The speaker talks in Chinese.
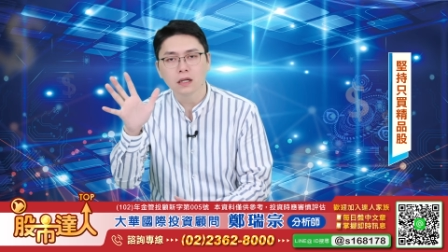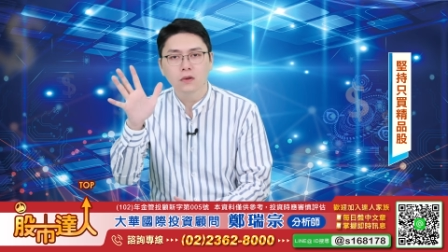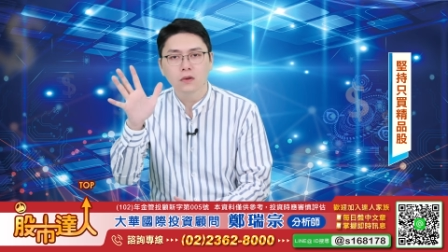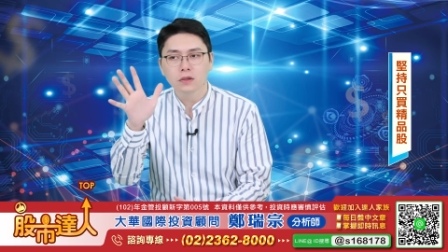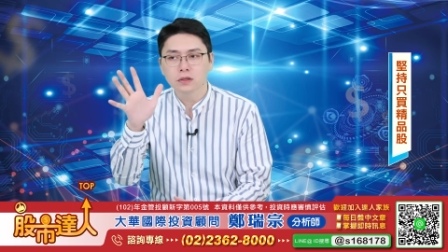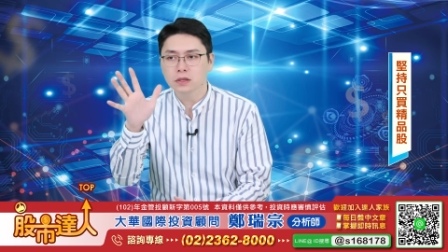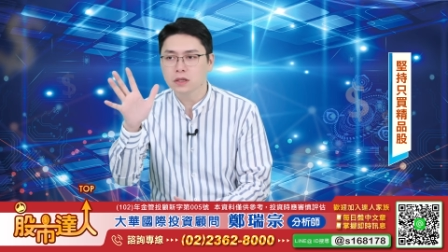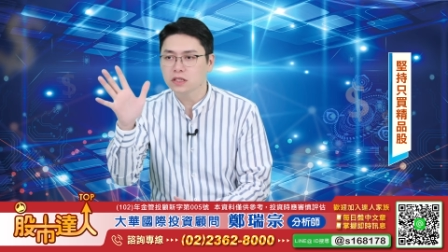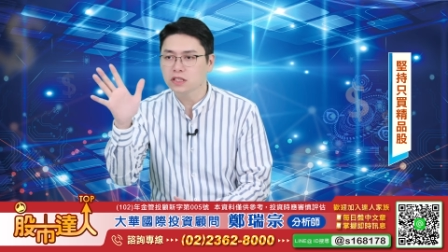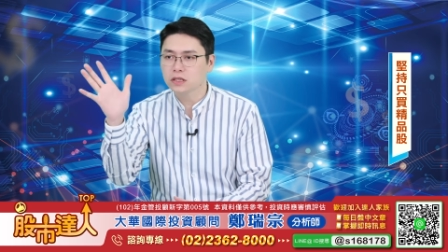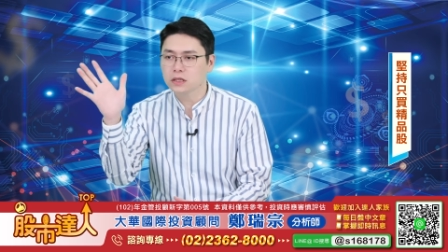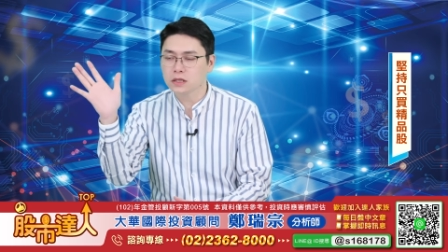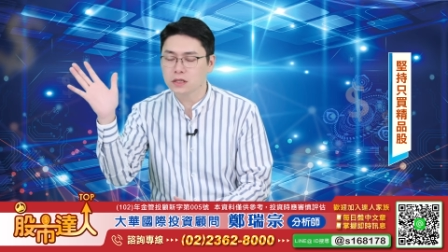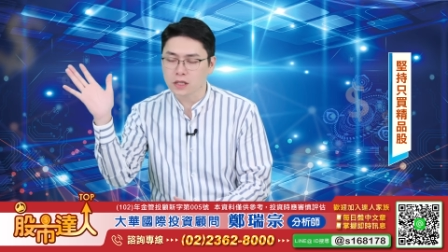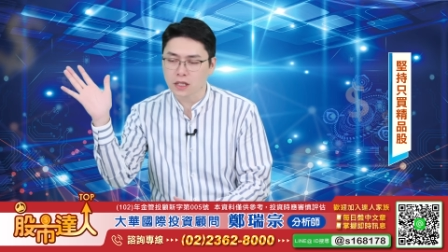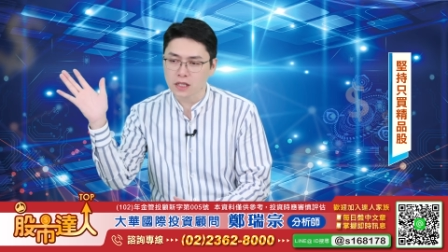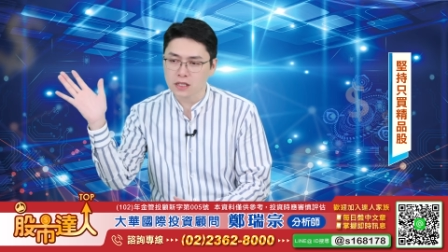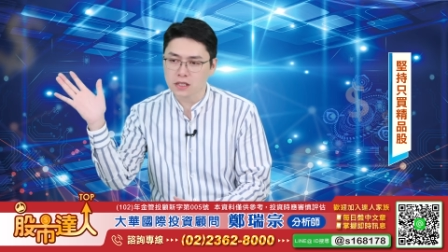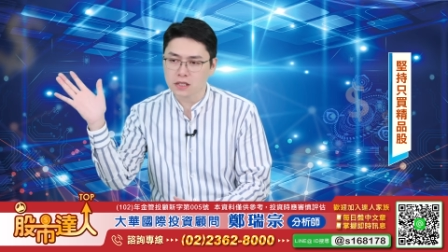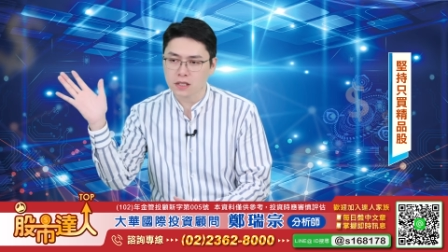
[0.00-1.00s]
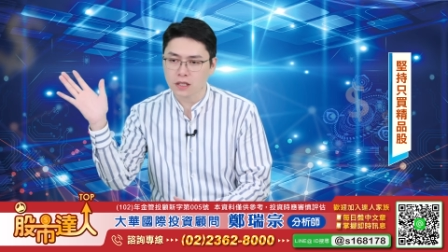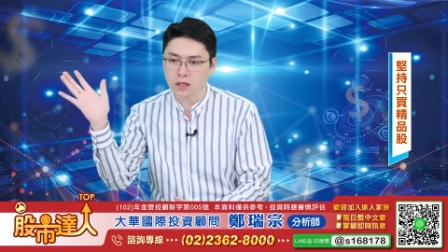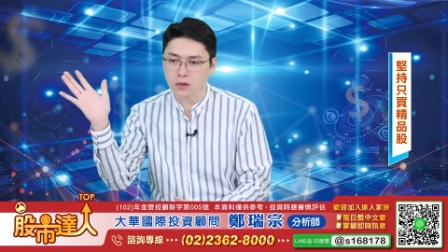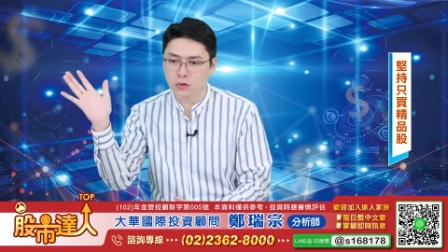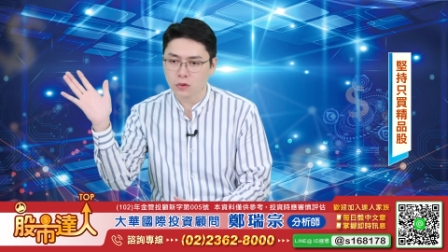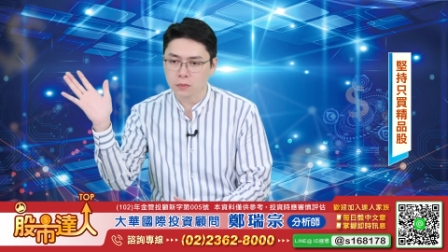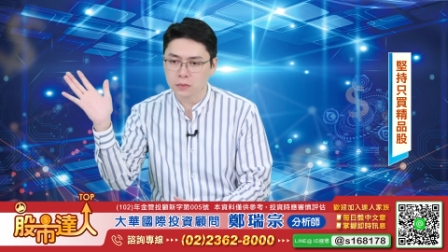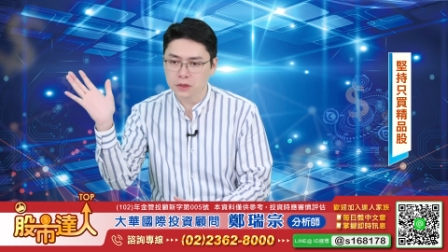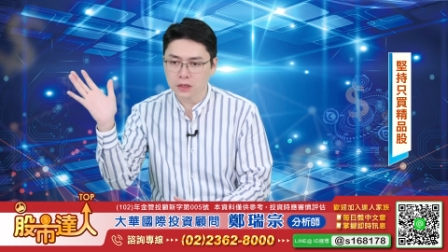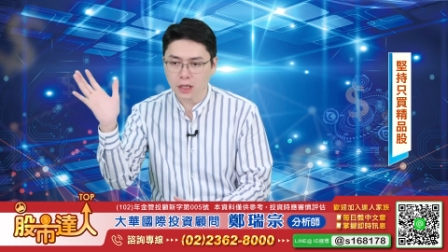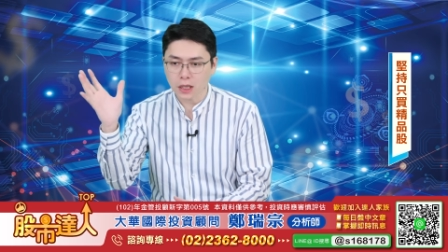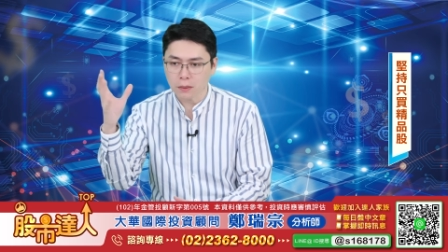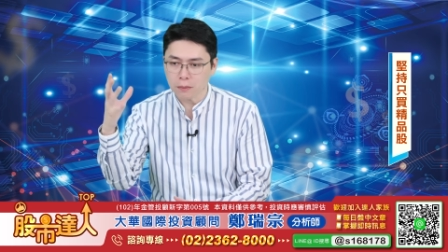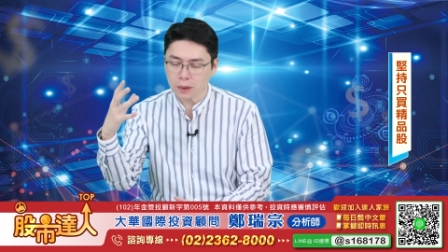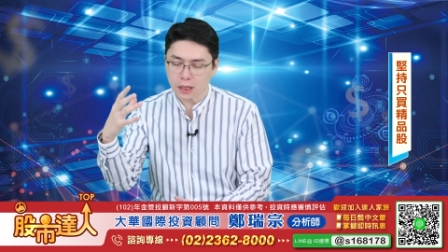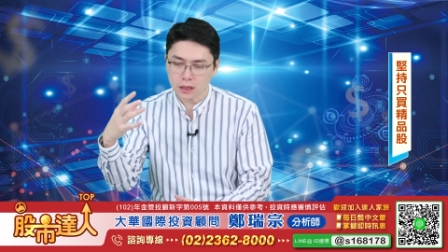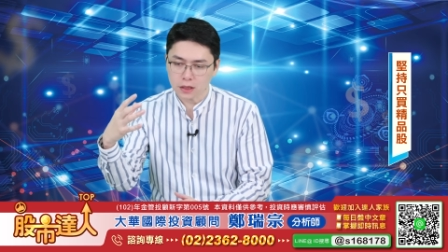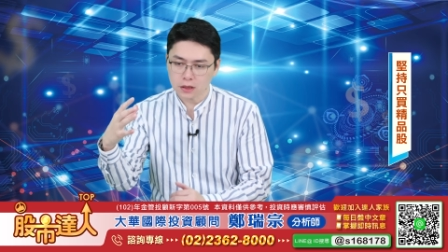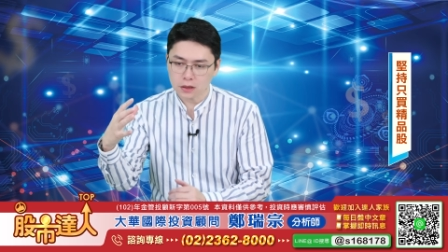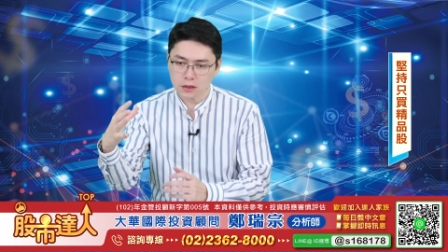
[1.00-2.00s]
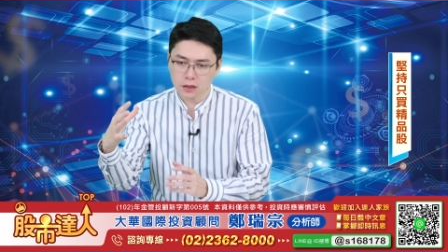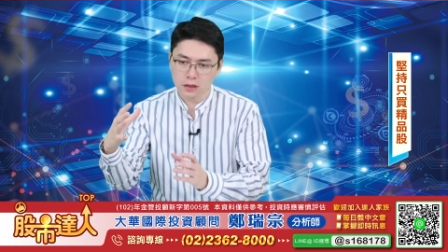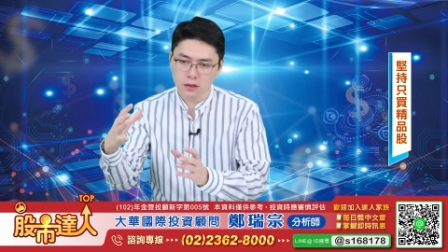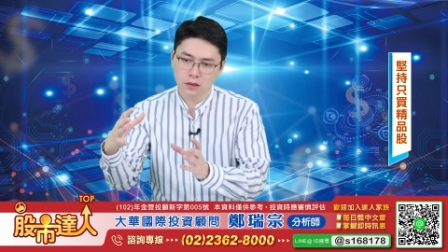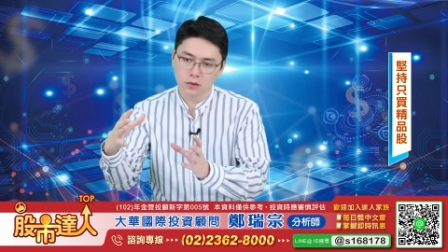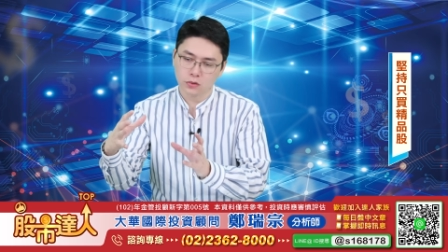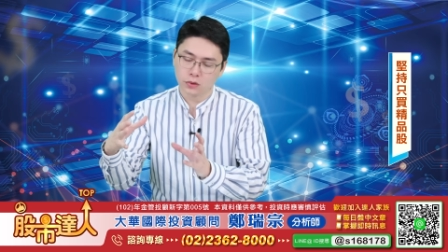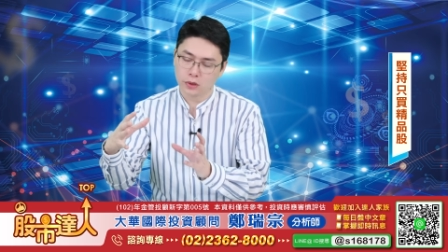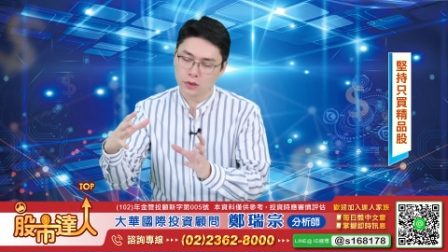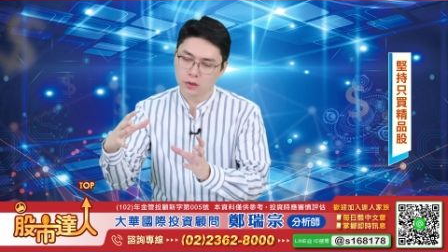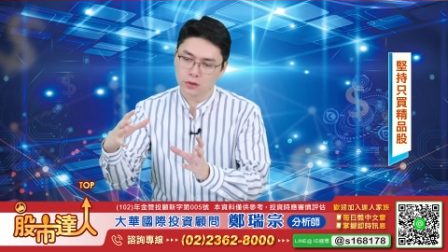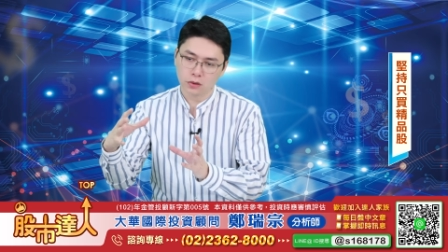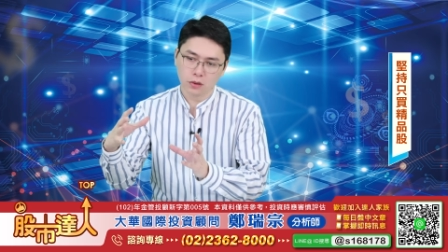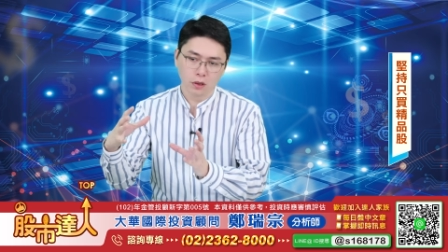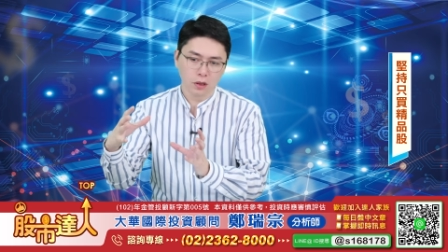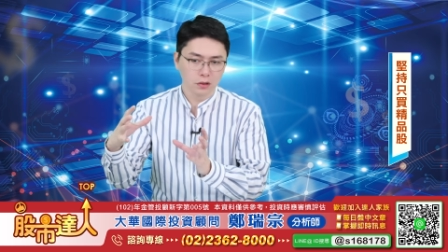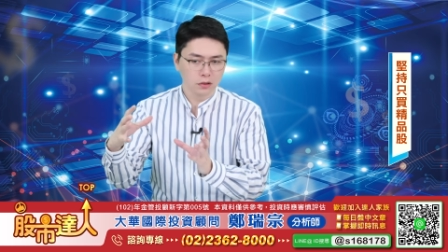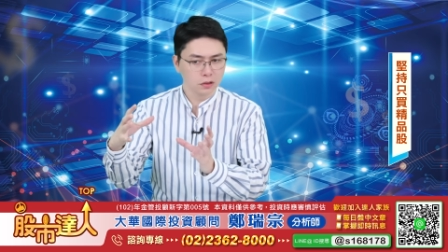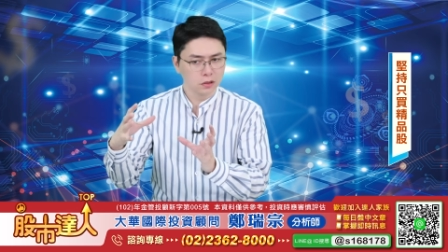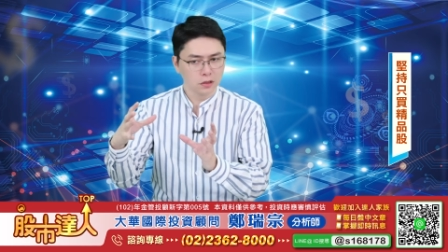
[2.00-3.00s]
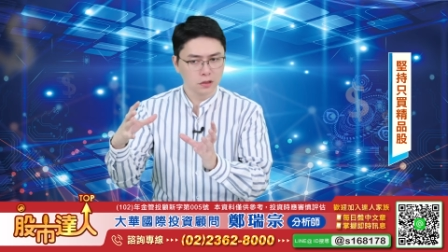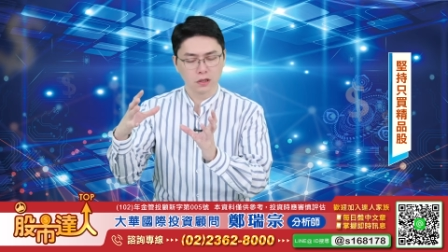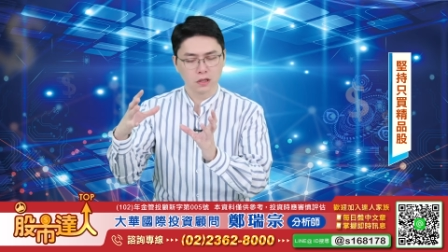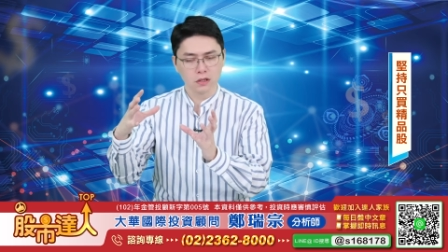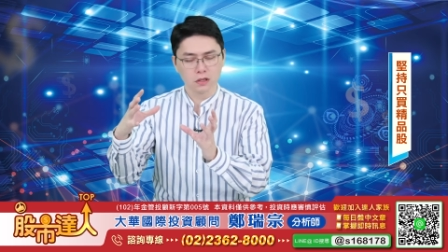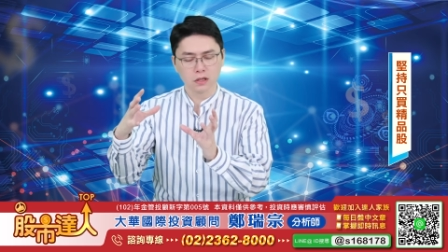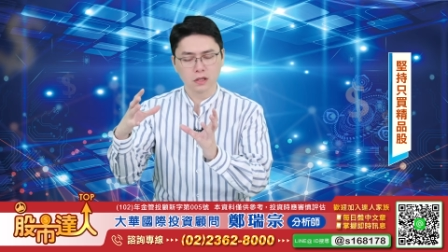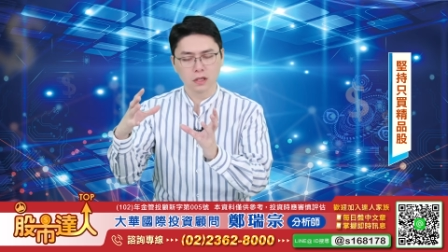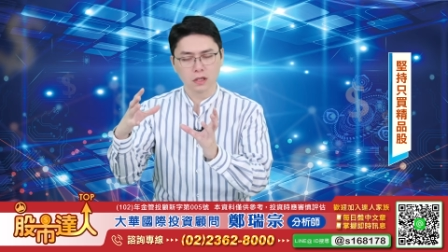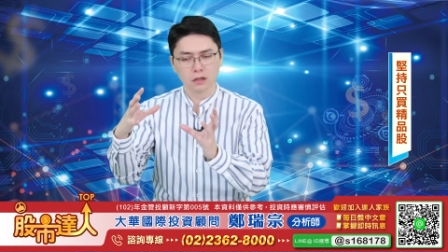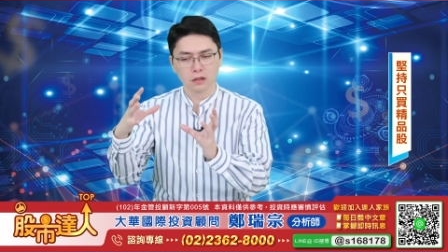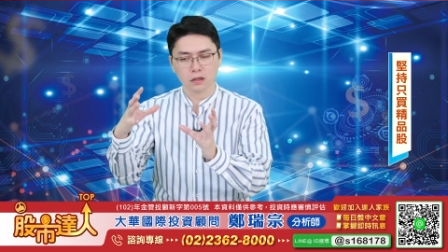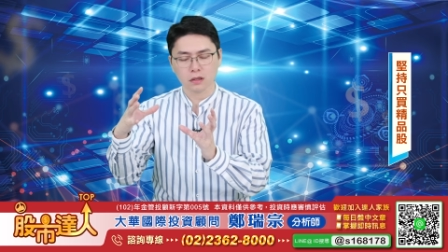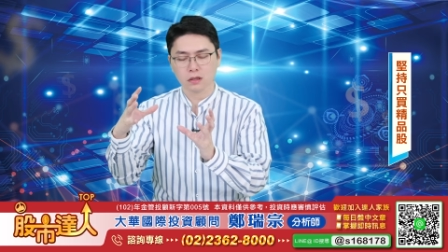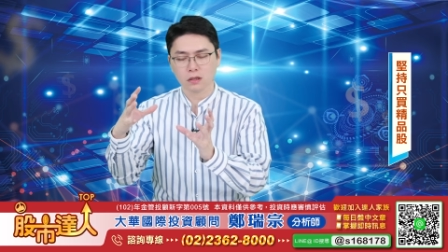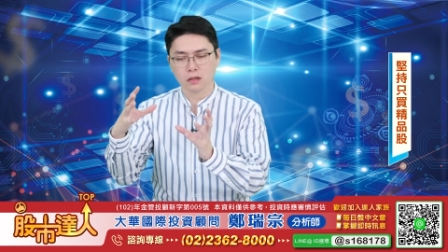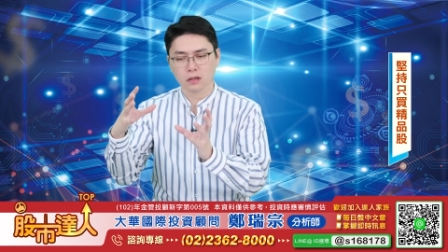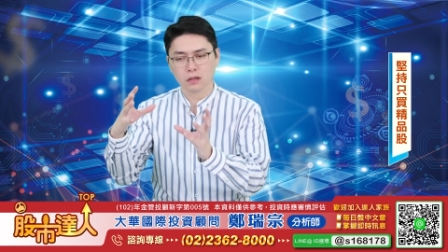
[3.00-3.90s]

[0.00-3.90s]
我记得几年前我们家买了一些日元的时候，好像是 零点